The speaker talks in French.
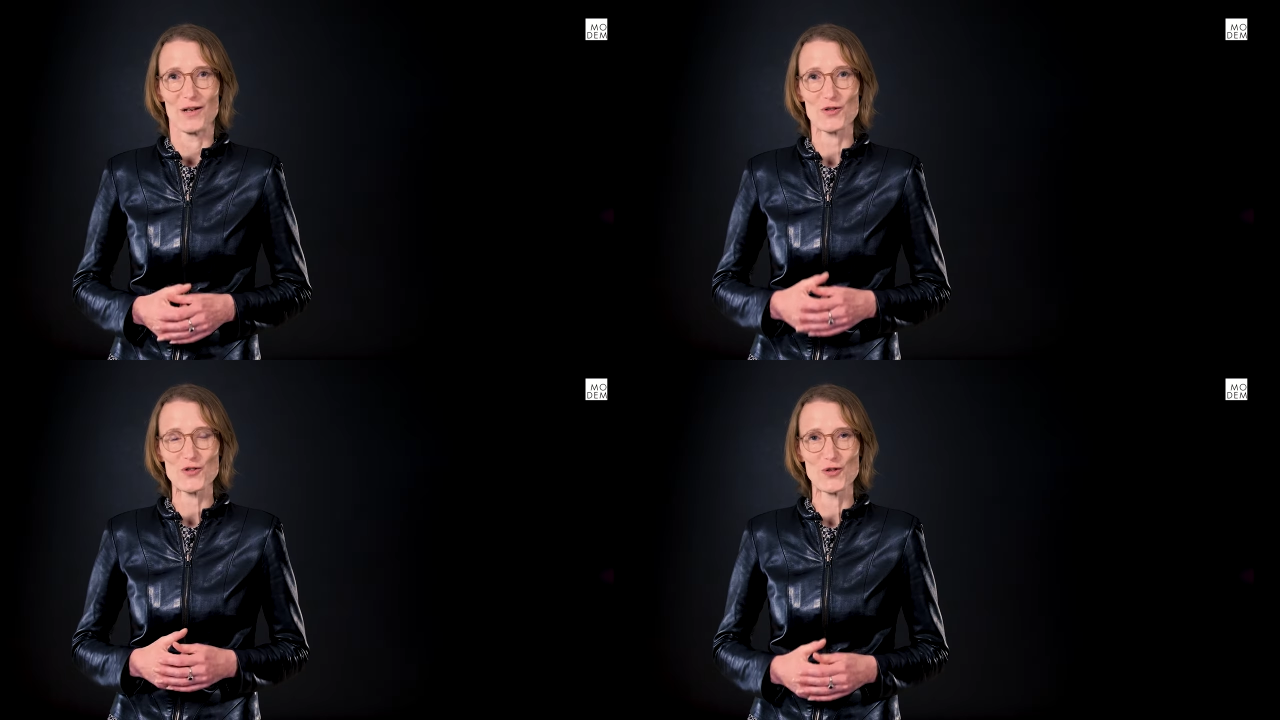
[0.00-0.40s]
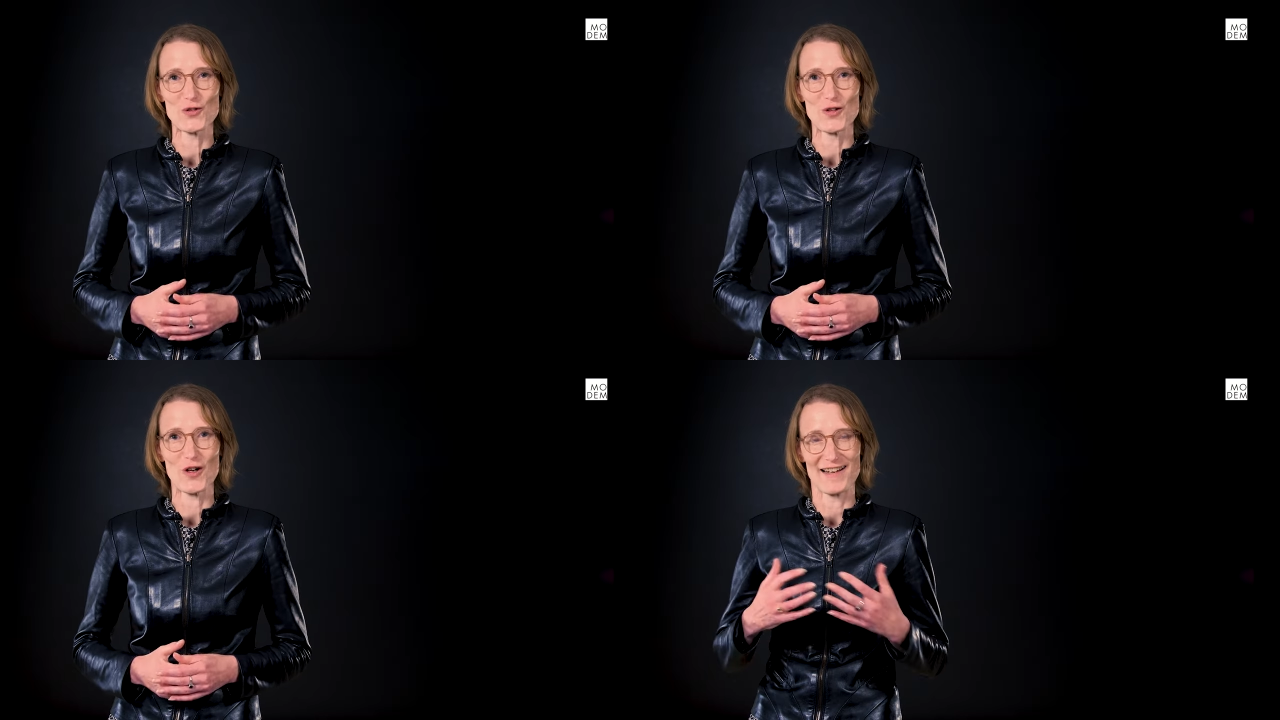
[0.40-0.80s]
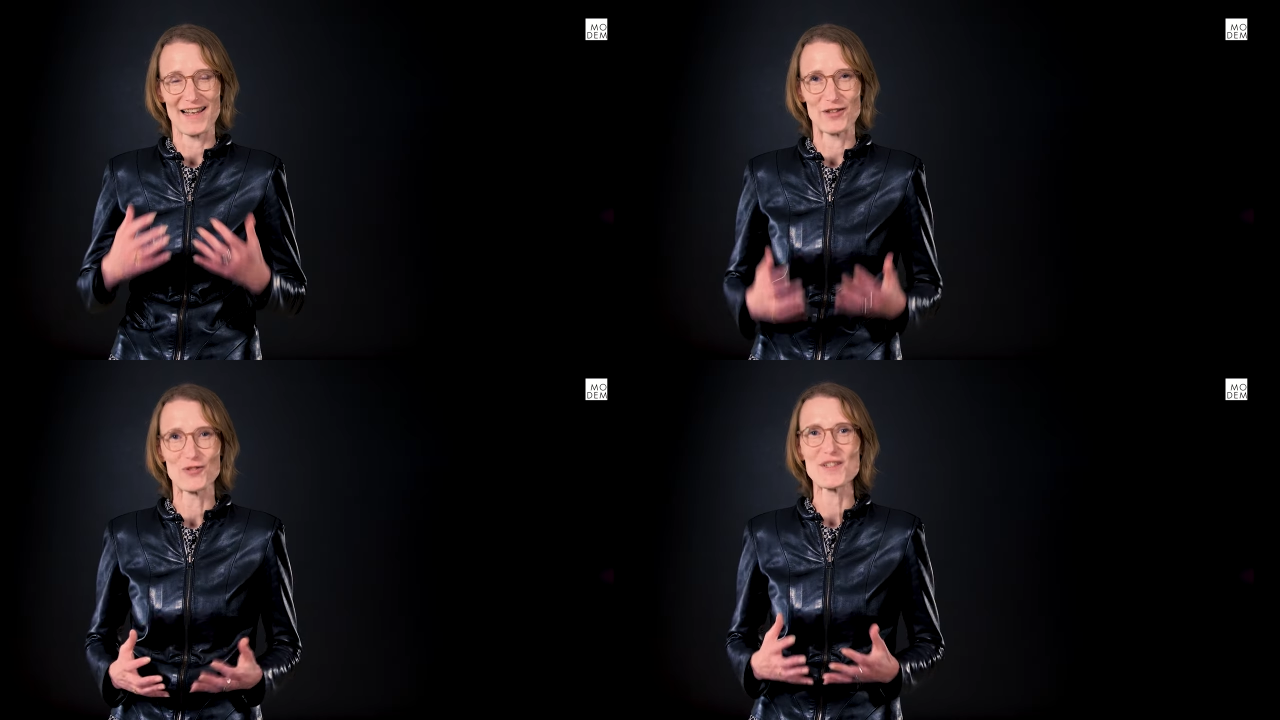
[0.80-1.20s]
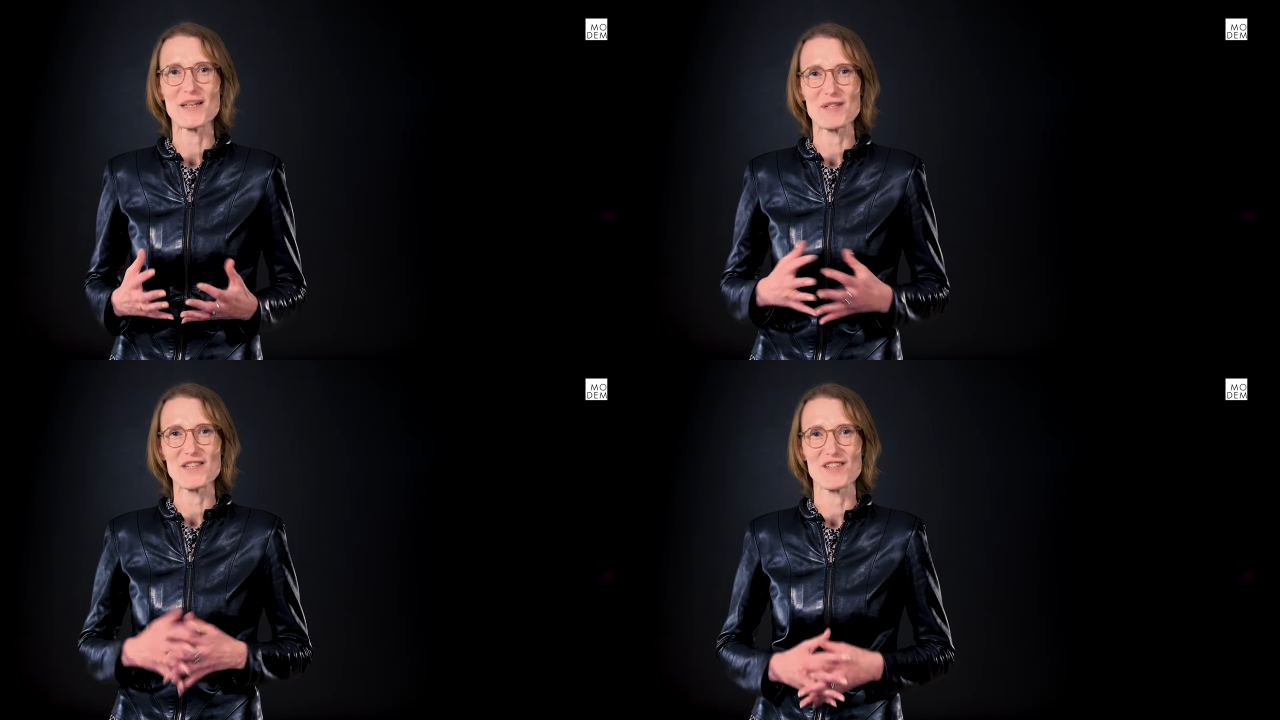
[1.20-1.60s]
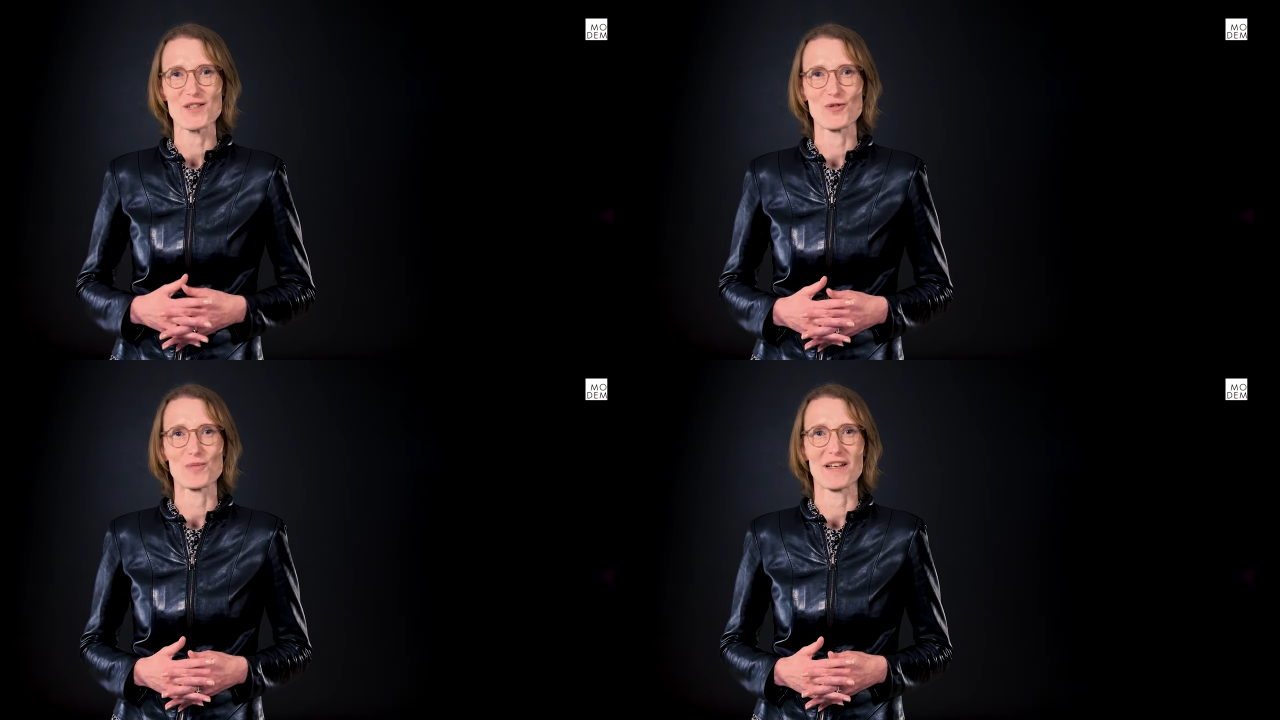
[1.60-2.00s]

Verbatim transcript: Lorsque la deuxième division